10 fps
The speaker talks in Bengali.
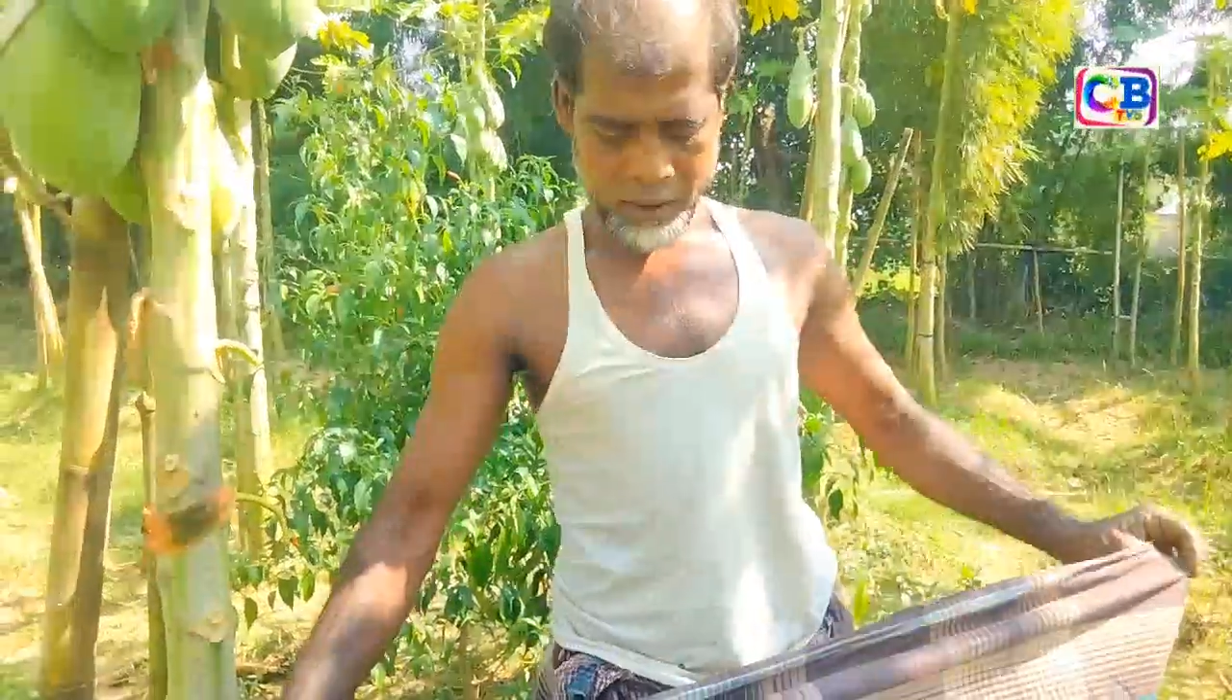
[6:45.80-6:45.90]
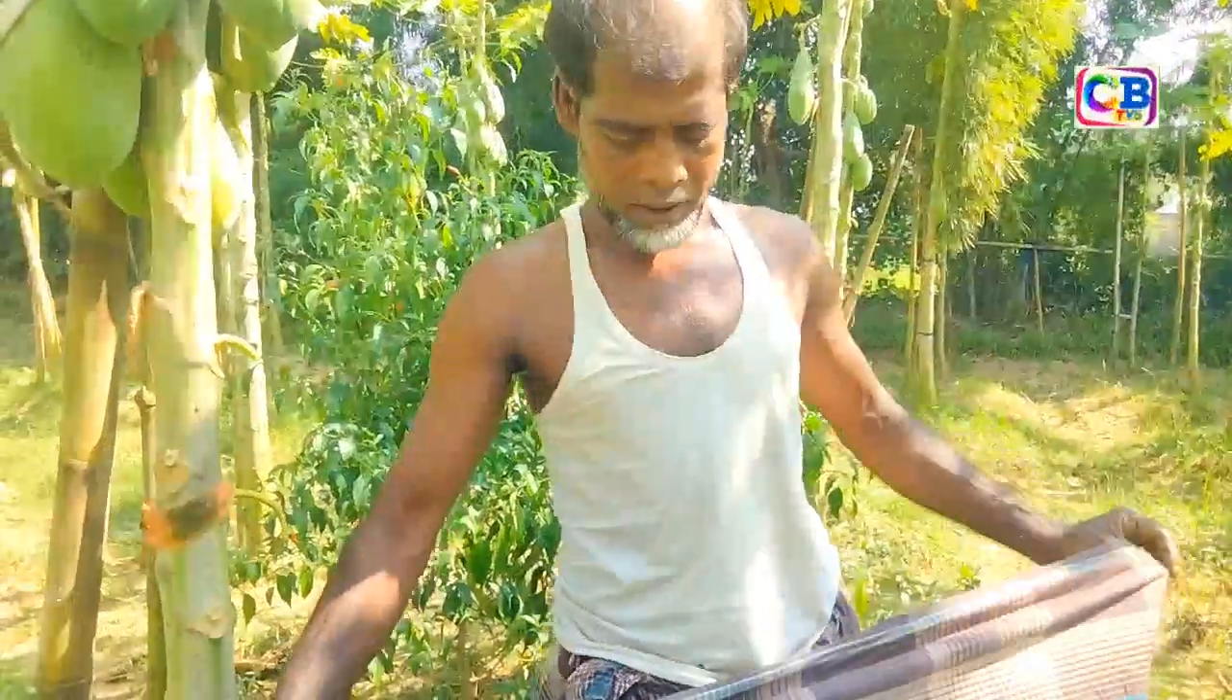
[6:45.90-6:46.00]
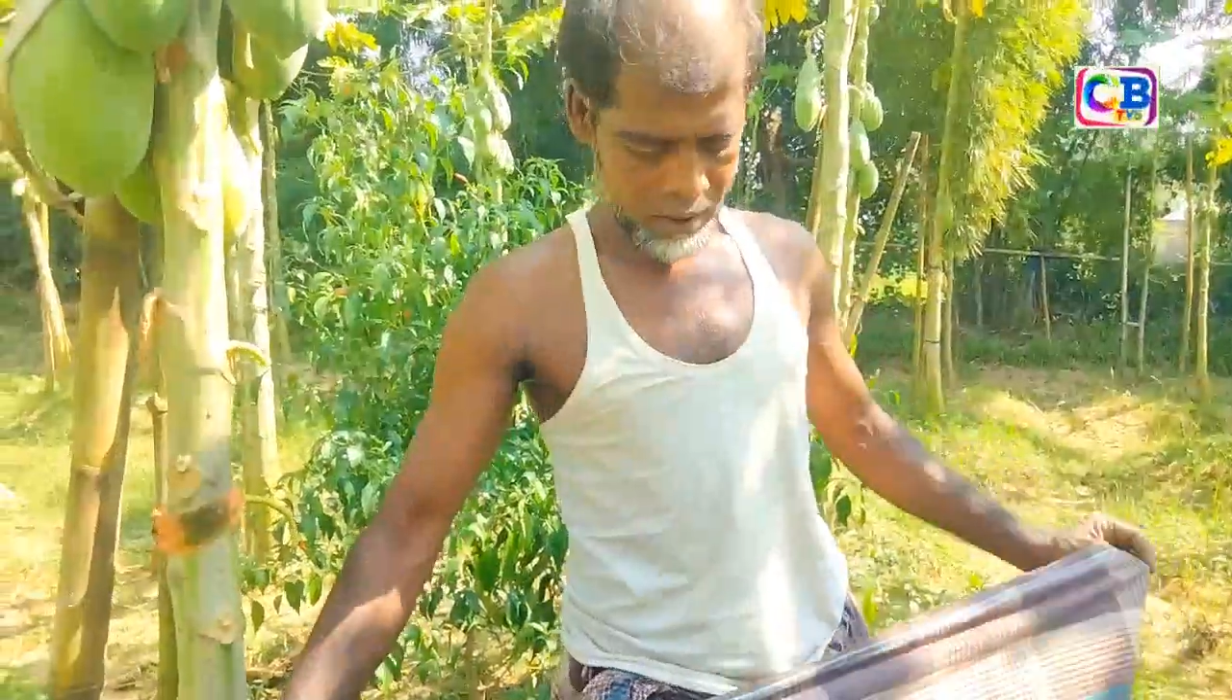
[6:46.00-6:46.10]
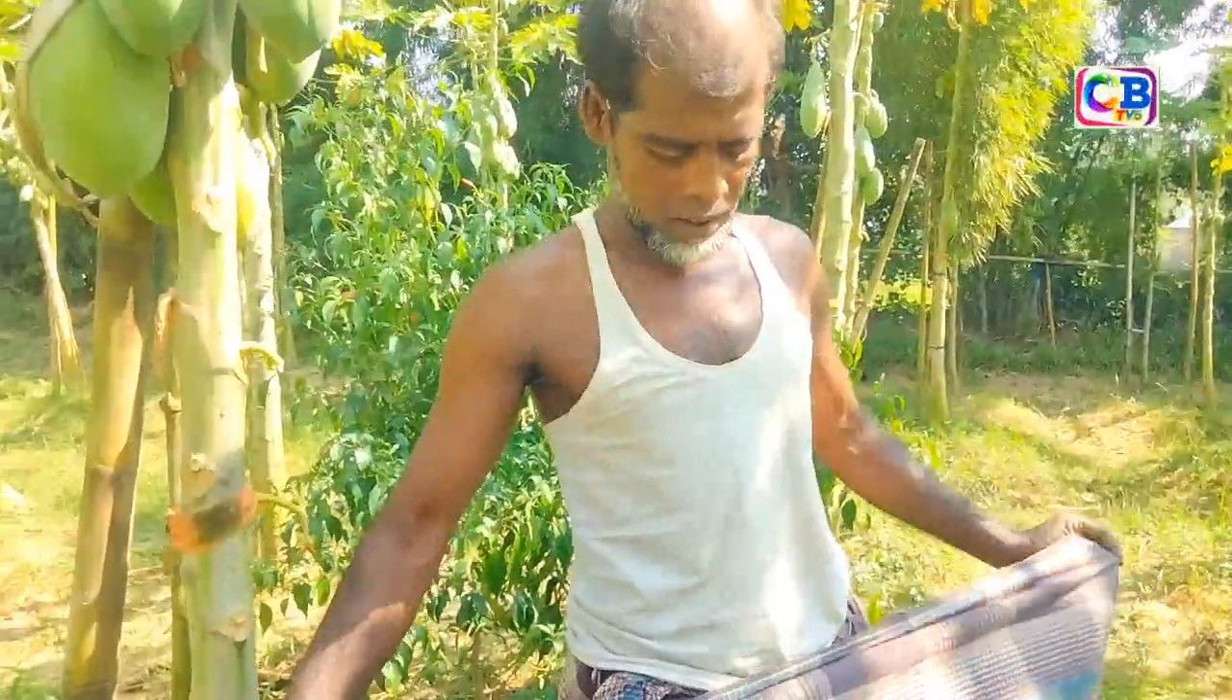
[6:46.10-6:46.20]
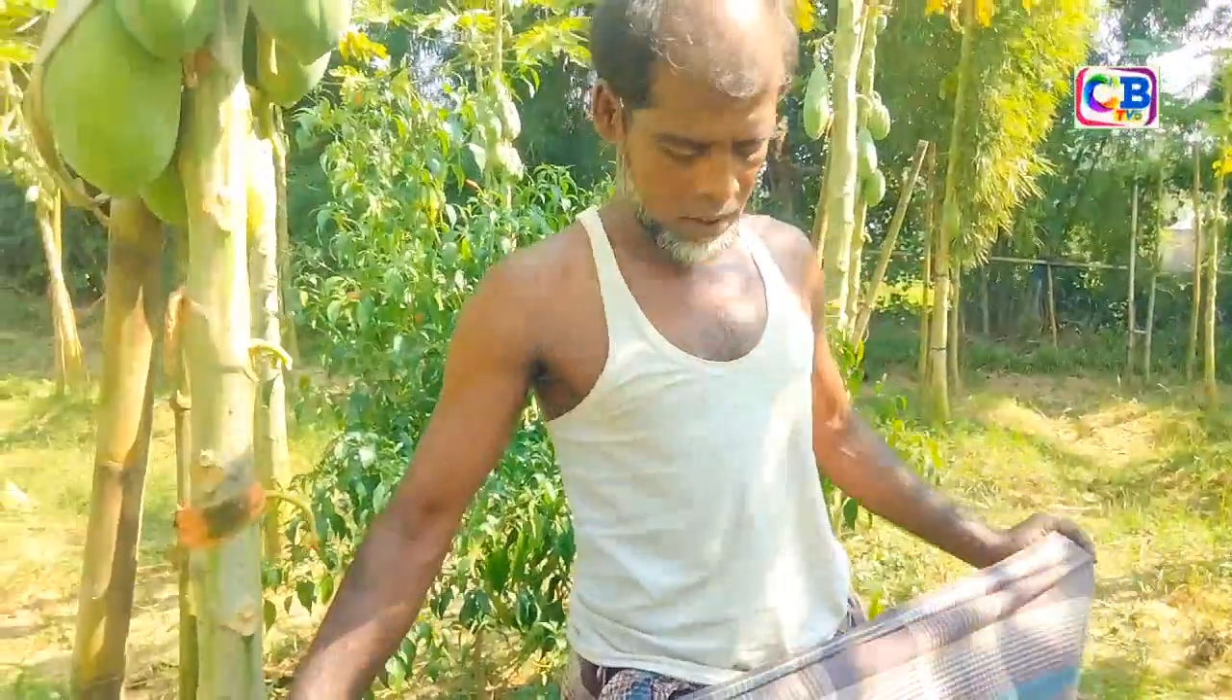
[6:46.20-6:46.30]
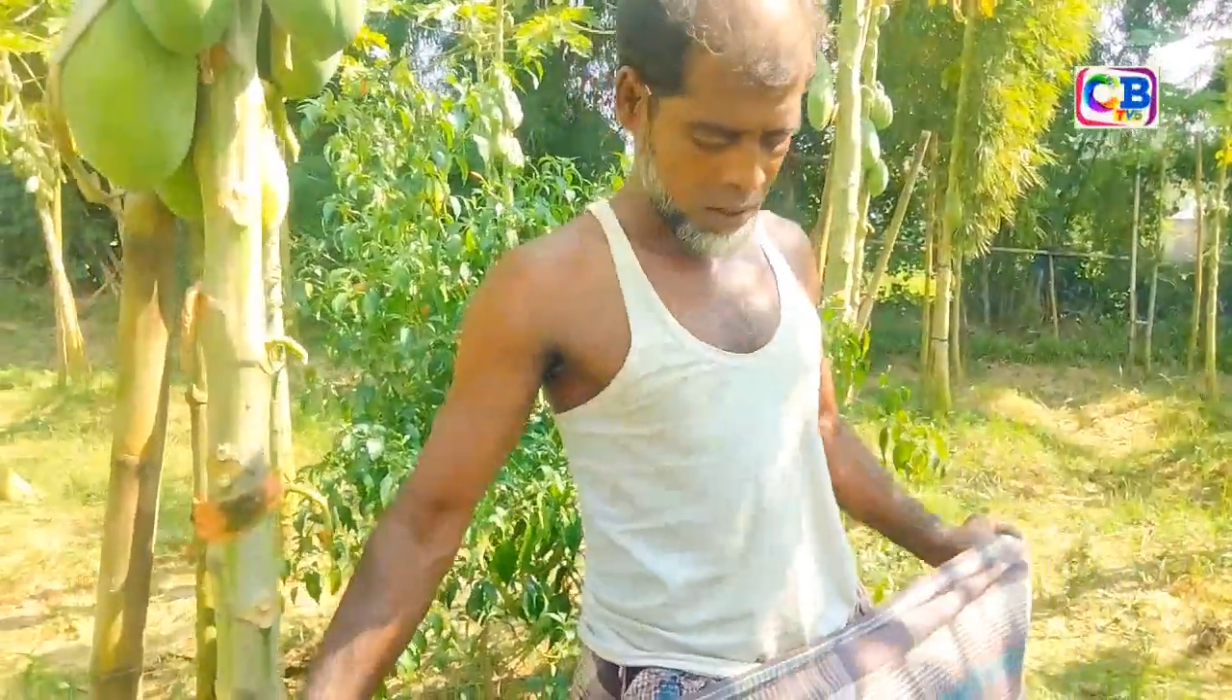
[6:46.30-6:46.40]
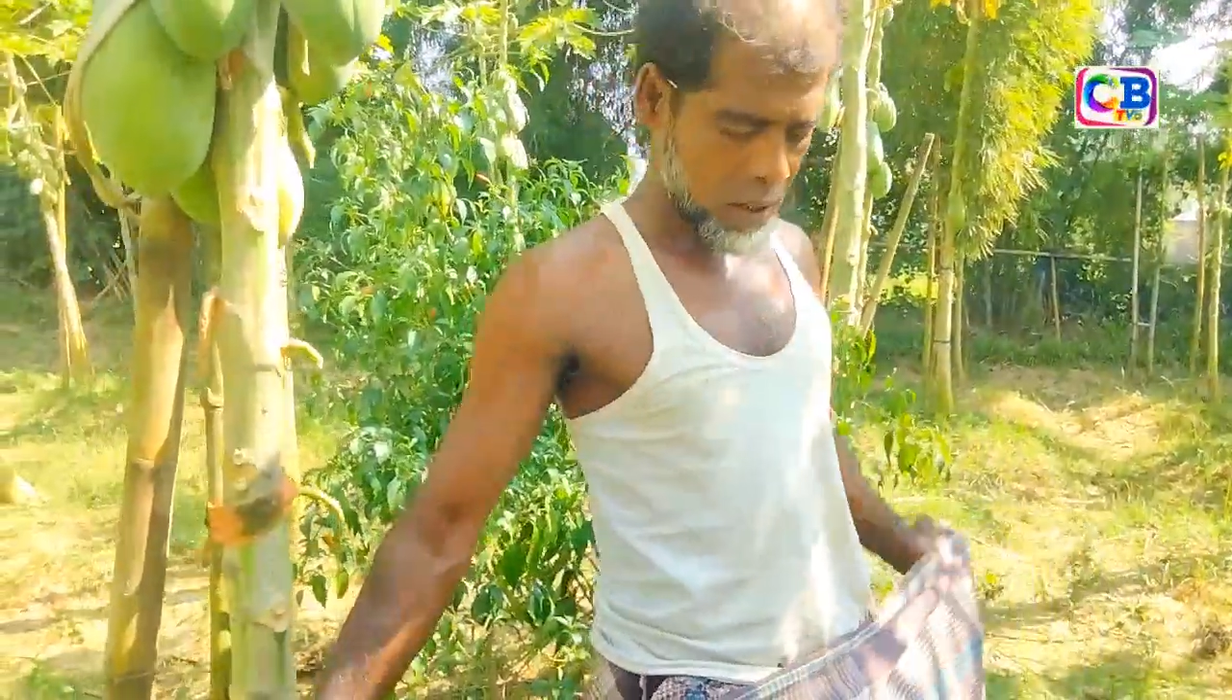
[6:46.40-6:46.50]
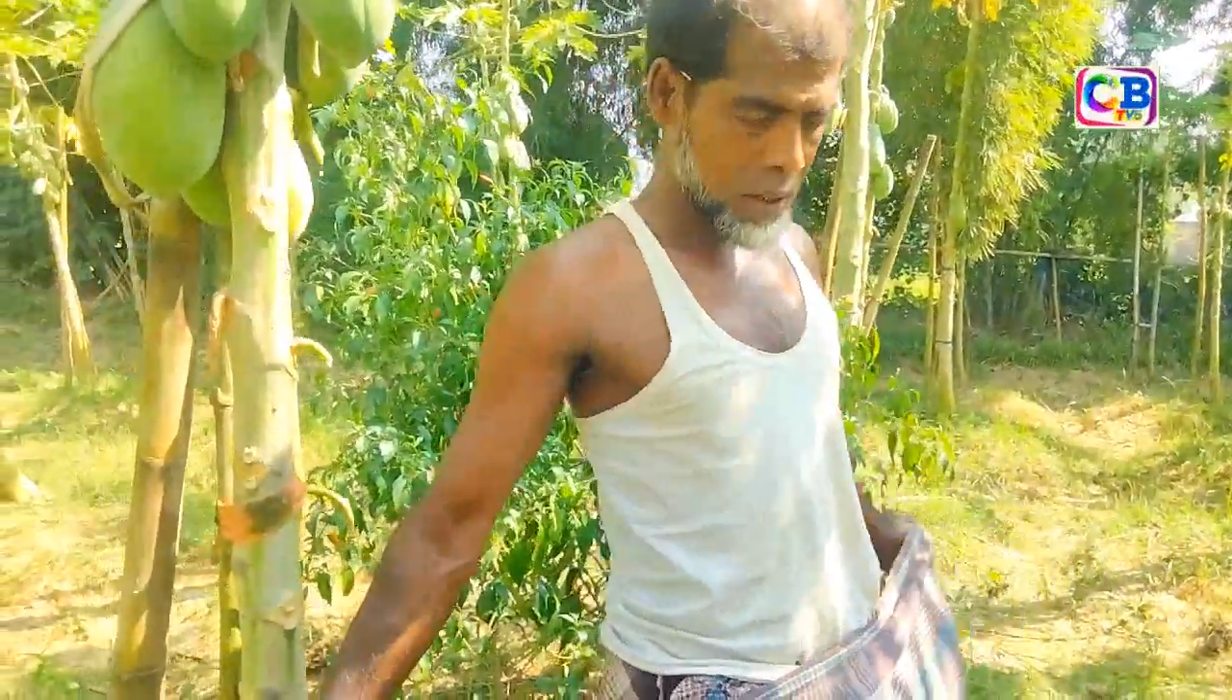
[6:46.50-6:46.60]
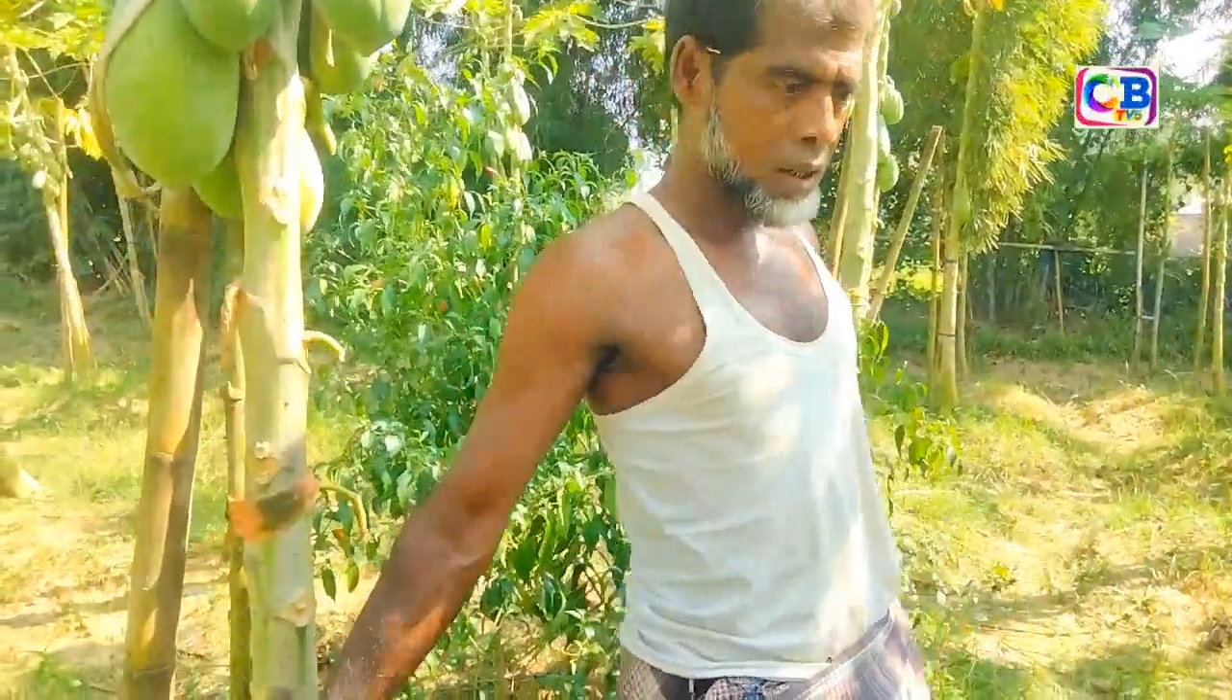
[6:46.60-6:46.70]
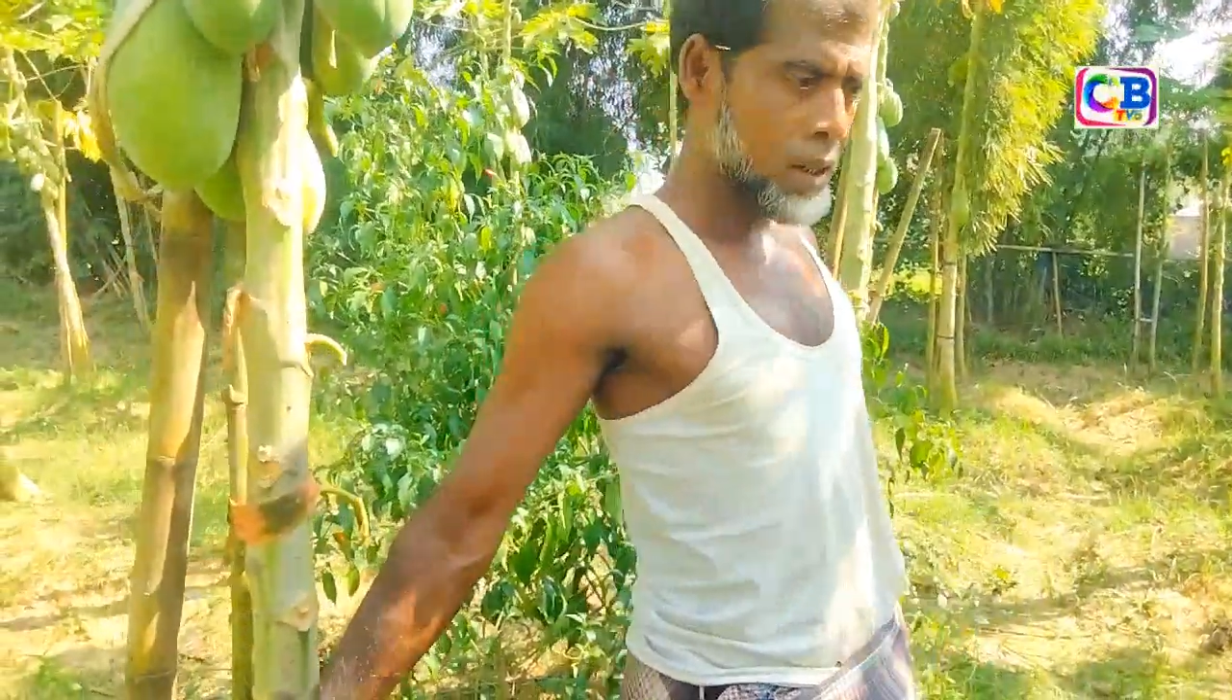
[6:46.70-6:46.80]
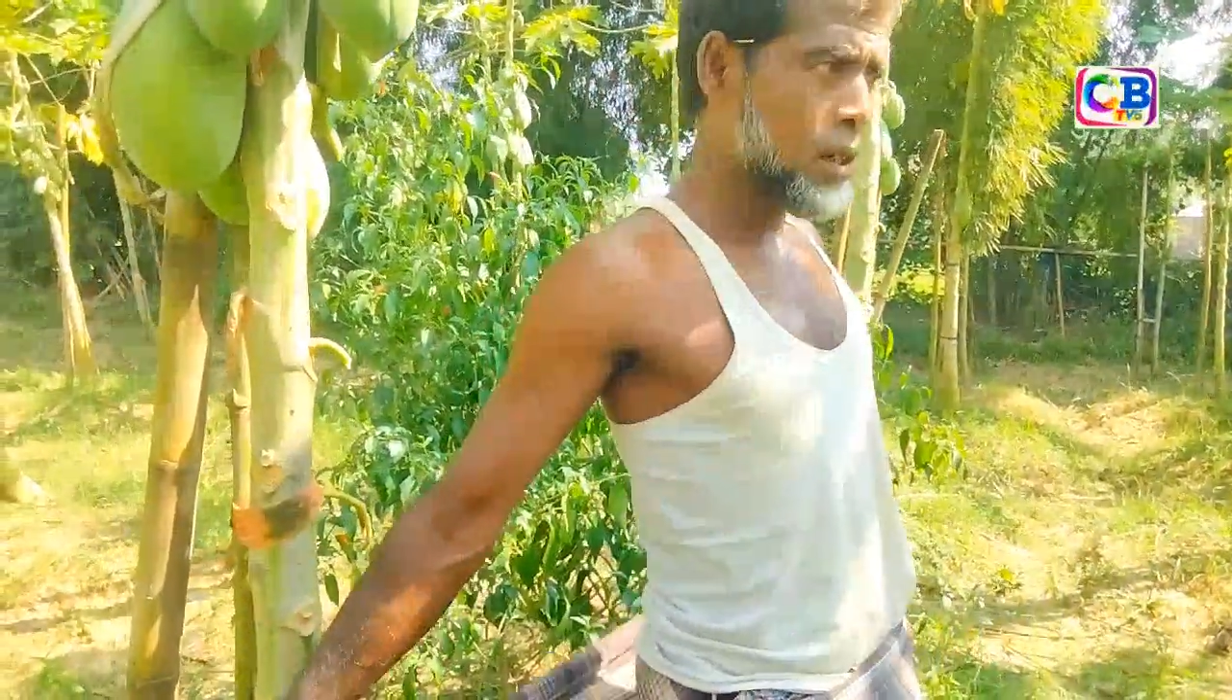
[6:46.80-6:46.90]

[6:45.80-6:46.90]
নিজে পেঁপে